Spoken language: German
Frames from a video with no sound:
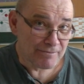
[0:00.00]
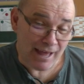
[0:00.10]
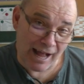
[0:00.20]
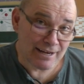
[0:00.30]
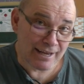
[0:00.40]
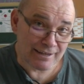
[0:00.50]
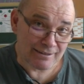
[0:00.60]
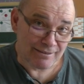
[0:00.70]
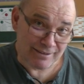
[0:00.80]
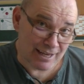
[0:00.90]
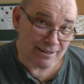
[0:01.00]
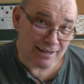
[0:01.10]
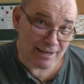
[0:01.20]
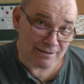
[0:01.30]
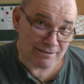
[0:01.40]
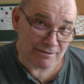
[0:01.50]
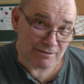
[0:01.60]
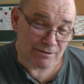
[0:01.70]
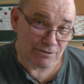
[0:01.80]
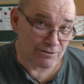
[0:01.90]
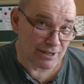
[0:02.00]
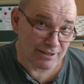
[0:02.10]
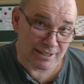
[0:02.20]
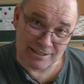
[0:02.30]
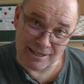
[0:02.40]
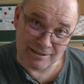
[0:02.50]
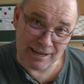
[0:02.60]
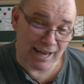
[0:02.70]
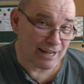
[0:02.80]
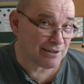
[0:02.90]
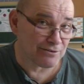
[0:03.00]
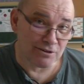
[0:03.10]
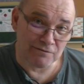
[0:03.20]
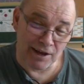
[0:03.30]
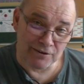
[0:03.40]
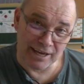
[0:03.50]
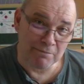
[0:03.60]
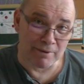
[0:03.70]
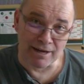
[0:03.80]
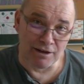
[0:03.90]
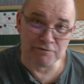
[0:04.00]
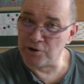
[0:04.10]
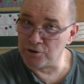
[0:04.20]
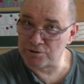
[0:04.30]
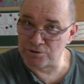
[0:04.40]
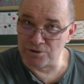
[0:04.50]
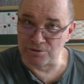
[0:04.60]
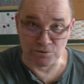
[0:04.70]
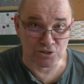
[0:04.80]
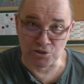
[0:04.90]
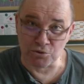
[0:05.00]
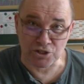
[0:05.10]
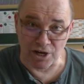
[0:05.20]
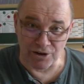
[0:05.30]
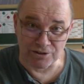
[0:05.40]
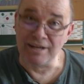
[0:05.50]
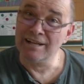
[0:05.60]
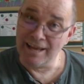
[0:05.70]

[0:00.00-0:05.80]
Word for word: alle Kinder und interessierte Eltern und wer auch immer auf Okto uns zuschaut,